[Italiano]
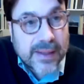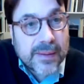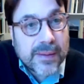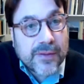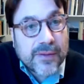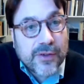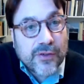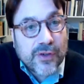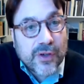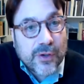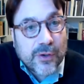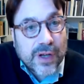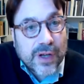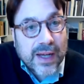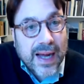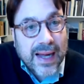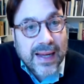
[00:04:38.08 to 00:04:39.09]
eh,
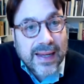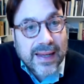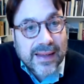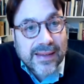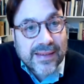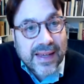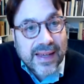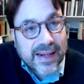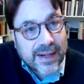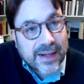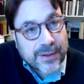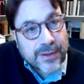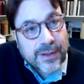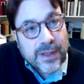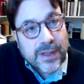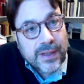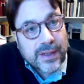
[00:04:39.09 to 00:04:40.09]
Cicerone, anche se
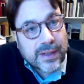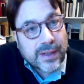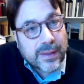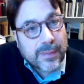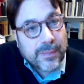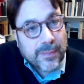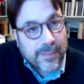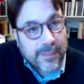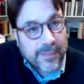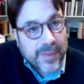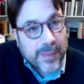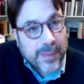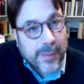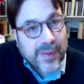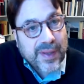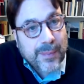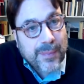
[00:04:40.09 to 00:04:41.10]
erano eh, di
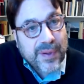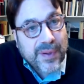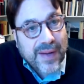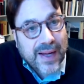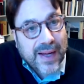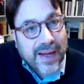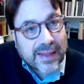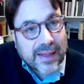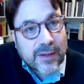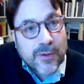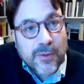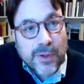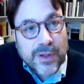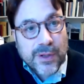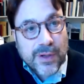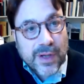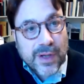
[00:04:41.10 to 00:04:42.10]
proprietà privata,
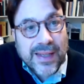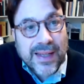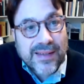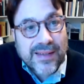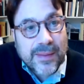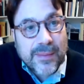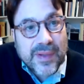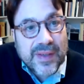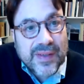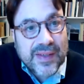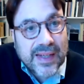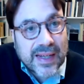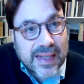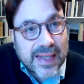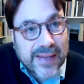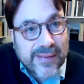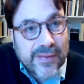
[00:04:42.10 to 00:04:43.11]
chiunque di noi andasse a
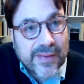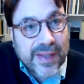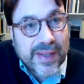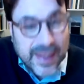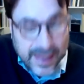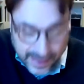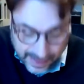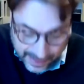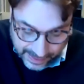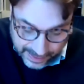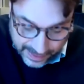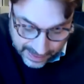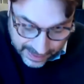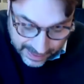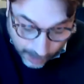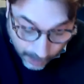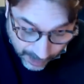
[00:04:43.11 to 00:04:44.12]
Messina andava a vederle,
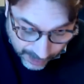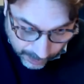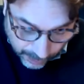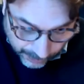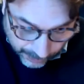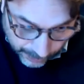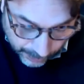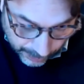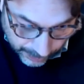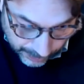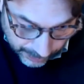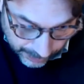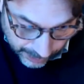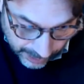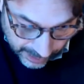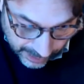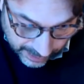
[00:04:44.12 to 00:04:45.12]
e quando
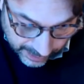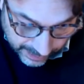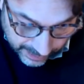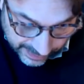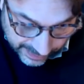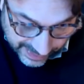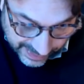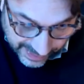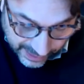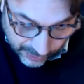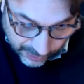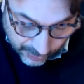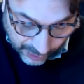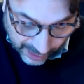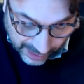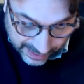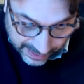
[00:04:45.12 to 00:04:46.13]
furono eh,
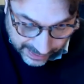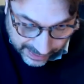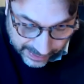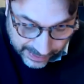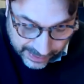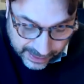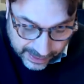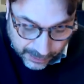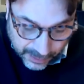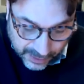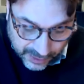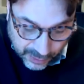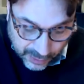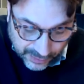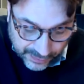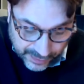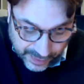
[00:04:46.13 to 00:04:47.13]
saccheggiate
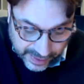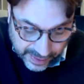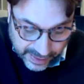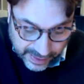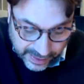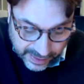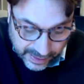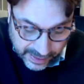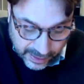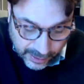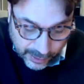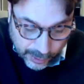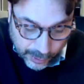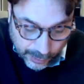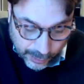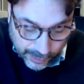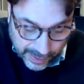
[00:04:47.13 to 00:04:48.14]
questo avvenne
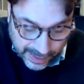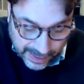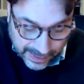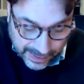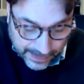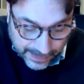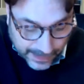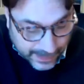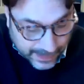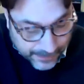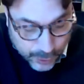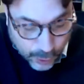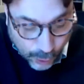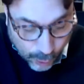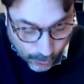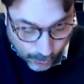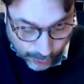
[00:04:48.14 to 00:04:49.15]
con un eh,
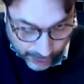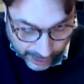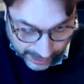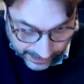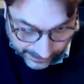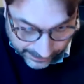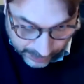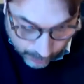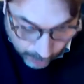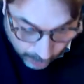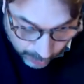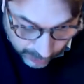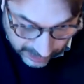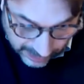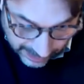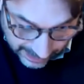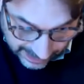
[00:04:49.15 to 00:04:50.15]
dolore di
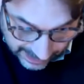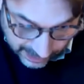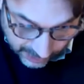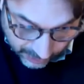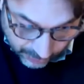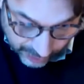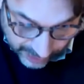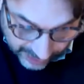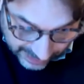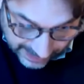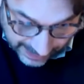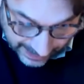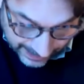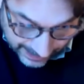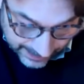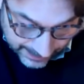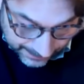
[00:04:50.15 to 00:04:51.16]
tutta la
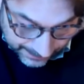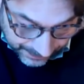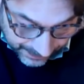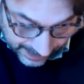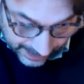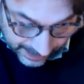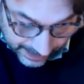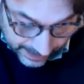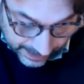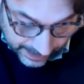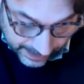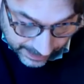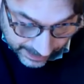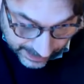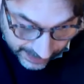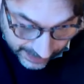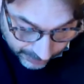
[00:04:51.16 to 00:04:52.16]
città
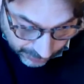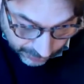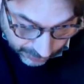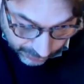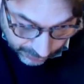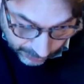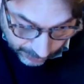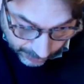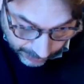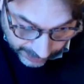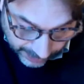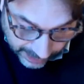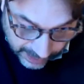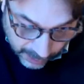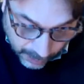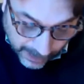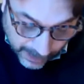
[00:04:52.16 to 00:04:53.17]
eh, dice Cicerone,
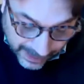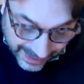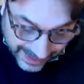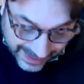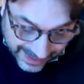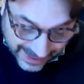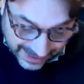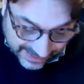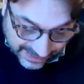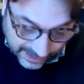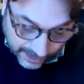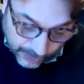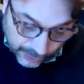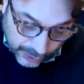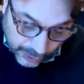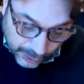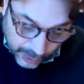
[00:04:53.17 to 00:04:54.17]
quella casa
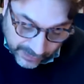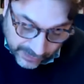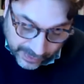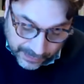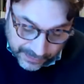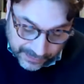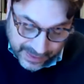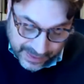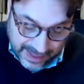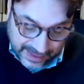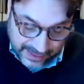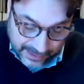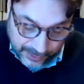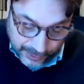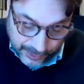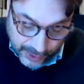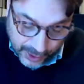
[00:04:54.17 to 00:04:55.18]
costituiva un
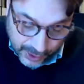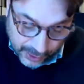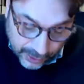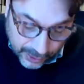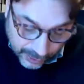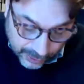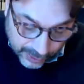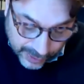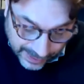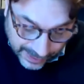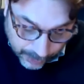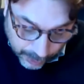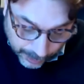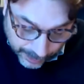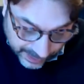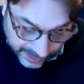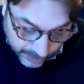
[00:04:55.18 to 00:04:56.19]
vanto non
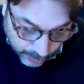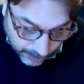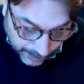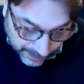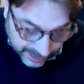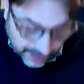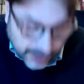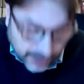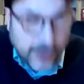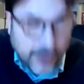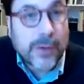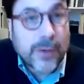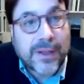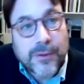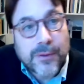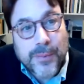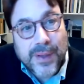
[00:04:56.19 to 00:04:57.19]
tanto per il suo padrone
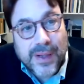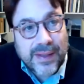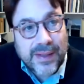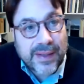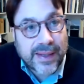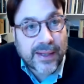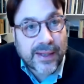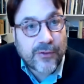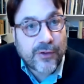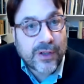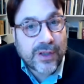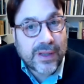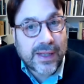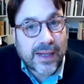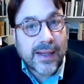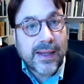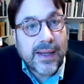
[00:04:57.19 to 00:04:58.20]
quanto per l'intera
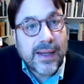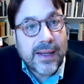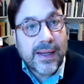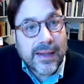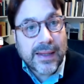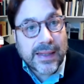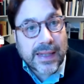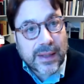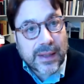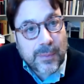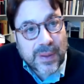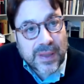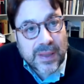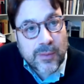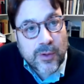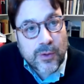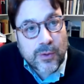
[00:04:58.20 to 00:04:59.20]
città. L'idea del
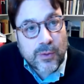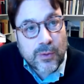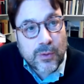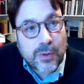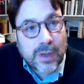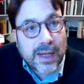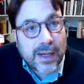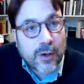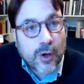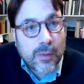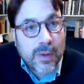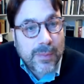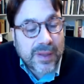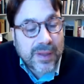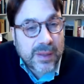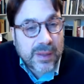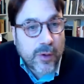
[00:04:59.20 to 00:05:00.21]
patrimonio culturale come
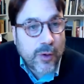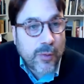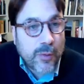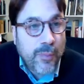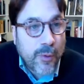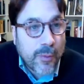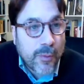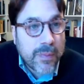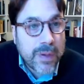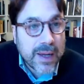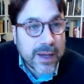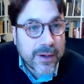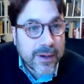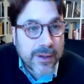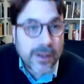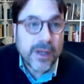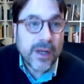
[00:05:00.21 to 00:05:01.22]
patrimonio
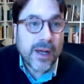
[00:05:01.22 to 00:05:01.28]
pubblico